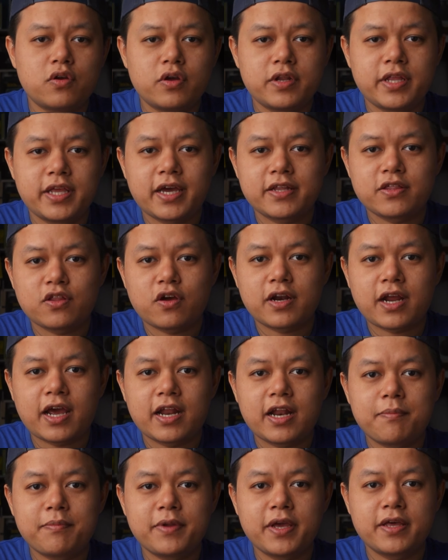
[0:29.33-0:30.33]
โดยที่ขั้นตอน
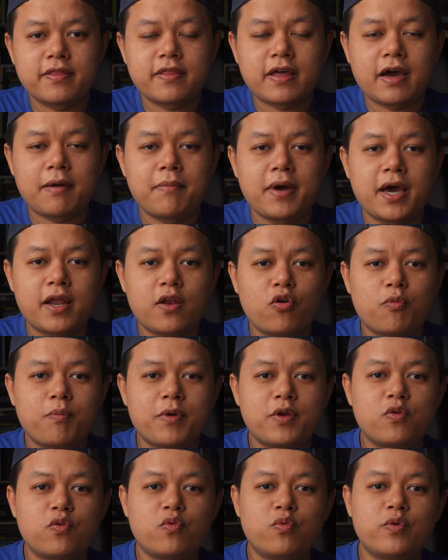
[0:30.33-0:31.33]
การอัปเดตสามารถลง
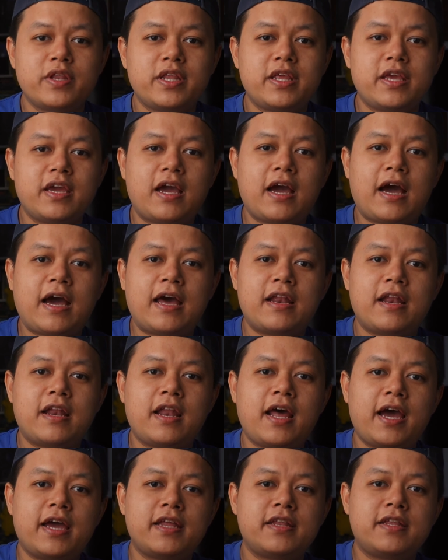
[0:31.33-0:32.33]
ไปดูวิธีการ
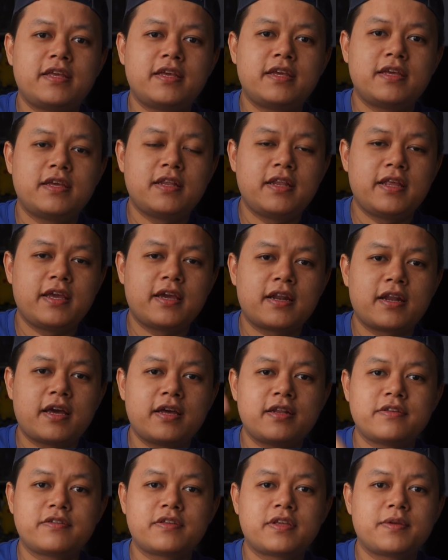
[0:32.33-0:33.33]
ได้ที่ลิงก์ใน
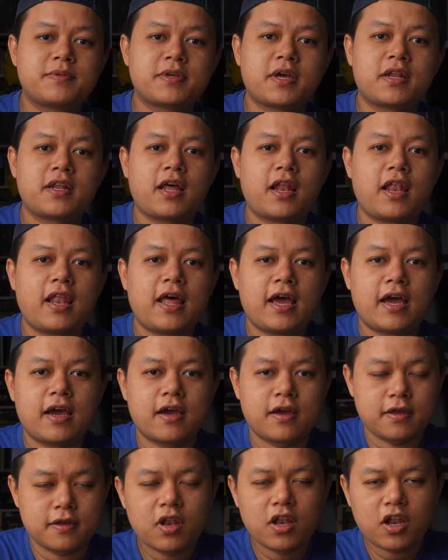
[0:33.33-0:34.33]
description ด้านล่าง
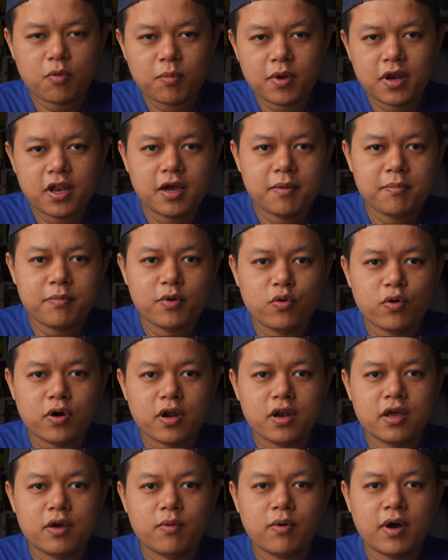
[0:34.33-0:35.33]
เรามาเริ่มดู
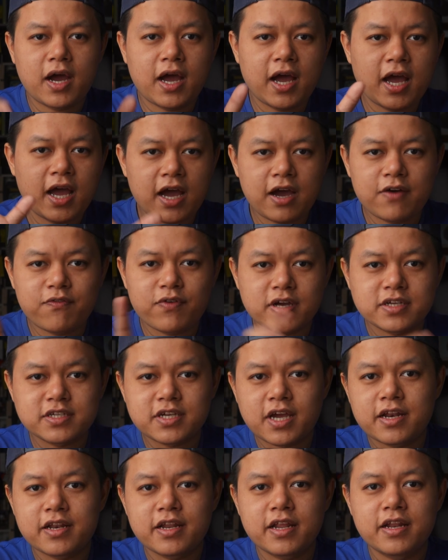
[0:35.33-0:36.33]
กันเลยว่า 5 ฟังก์
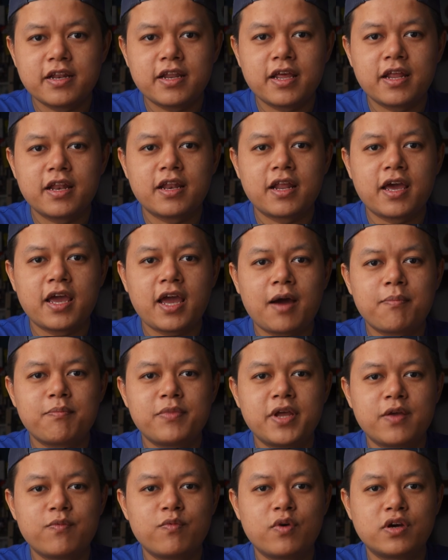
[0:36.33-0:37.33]
ชันเด่นๆ ในอัป
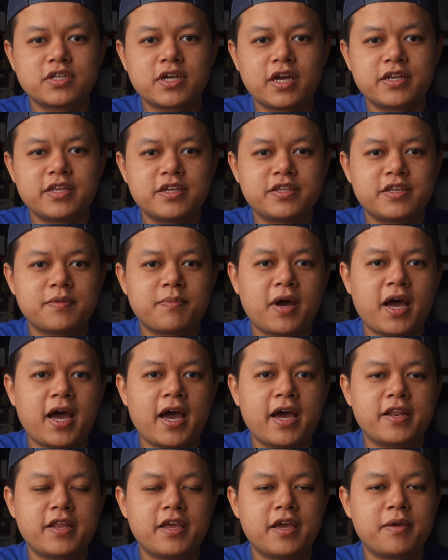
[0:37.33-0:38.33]
เดตเวอร์ชัน
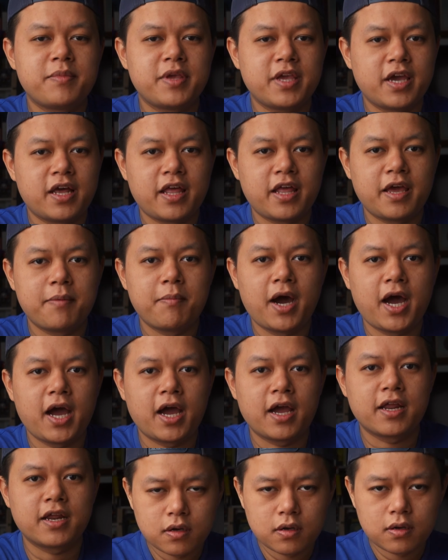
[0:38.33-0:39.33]
25 นี้มีอะไรบ้าง
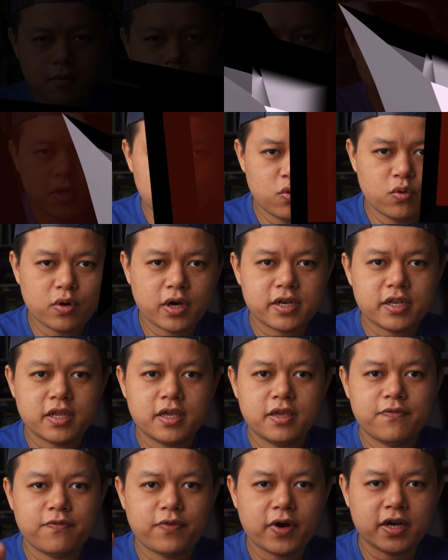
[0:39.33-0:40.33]
มาดูกัน
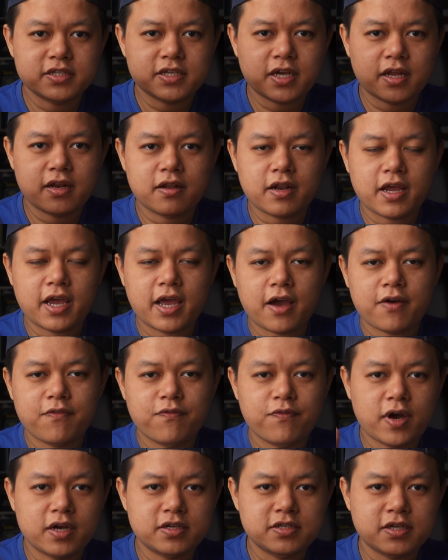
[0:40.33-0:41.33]
ที่ฟังก์ชันแรก
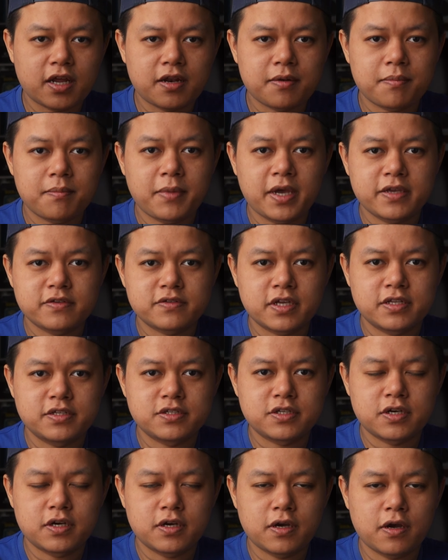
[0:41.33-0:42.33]
ฟังก์ชัน
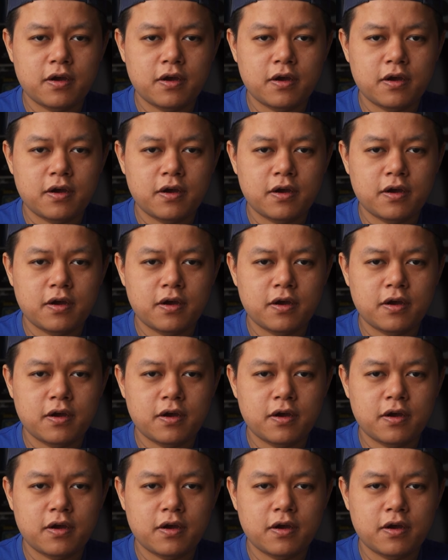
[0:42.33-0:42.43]
Messenger